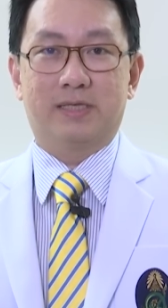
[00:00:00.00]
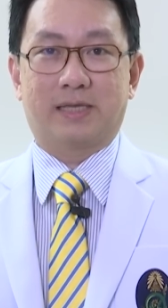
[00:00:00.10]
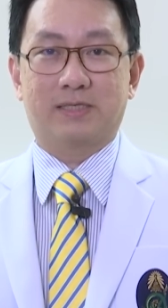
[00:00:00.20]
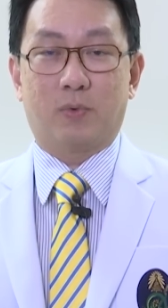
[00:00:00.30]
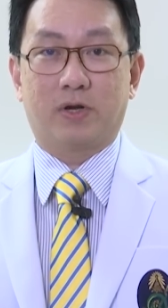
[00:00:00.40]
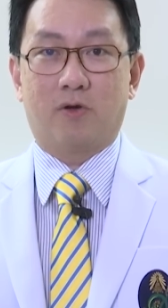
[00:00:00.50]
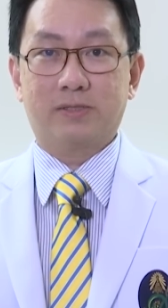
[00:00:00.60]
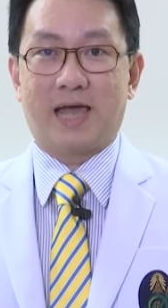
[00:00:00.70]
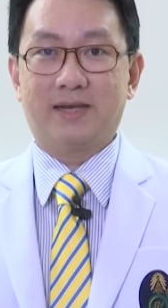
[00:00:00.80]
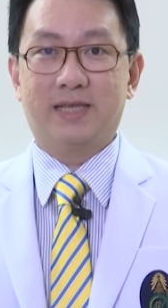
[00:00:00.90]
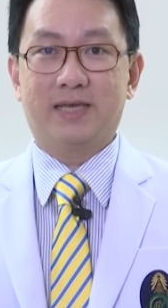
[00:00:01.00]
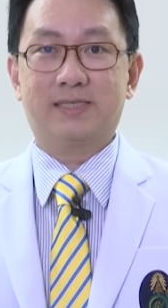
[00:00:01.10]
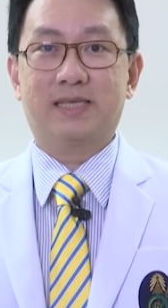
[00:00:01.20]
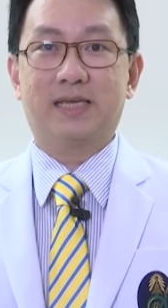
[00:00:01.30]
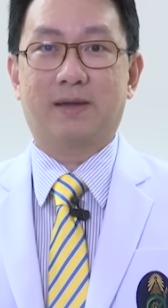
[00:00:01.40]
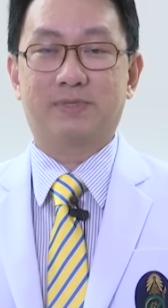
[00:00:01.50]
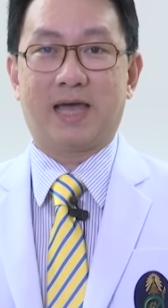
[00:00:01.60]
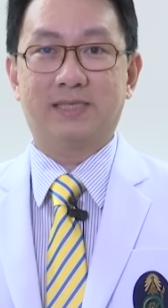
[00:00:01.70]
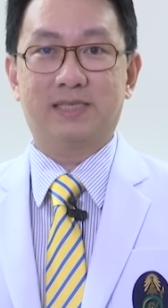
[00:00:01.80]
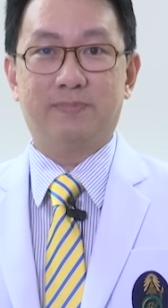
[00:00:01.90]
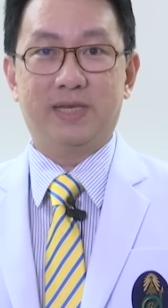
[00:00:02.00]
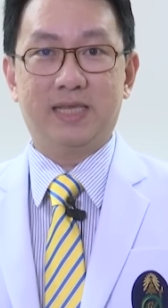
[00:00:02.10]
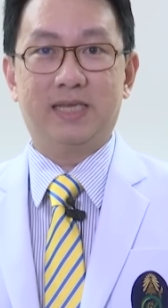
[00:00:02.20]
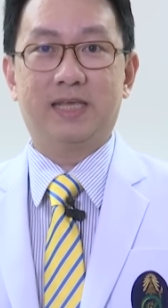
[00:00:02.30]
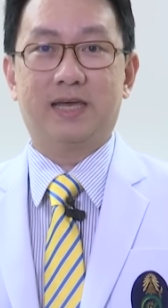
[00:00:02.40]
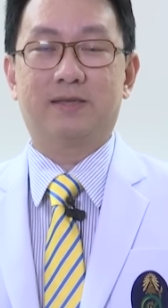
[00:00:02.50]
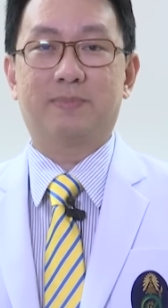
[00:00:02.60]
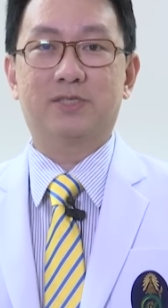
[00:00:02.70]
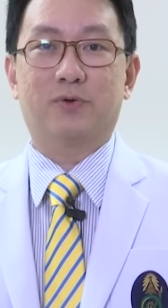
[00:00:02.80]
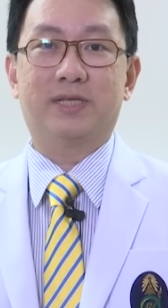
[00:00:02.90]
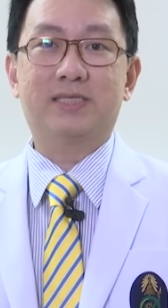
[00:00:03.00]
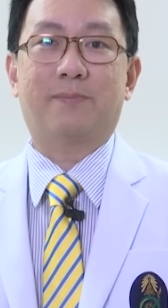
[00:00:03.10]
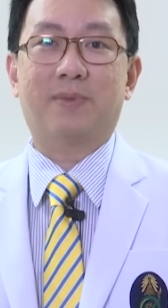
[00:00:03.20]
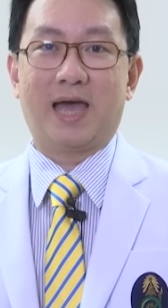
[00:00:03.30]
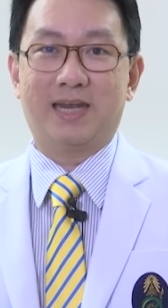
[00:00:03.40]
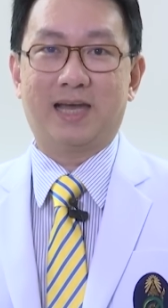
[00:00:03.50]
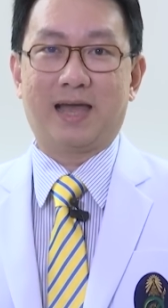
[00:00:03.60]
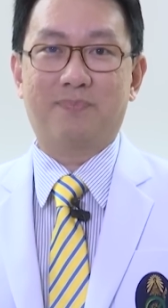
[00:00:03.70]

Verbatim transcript: สัดส่วนของสาร THC กับสาร CBD เนี่ยจะเป็นส่วนที่สำคัญนะค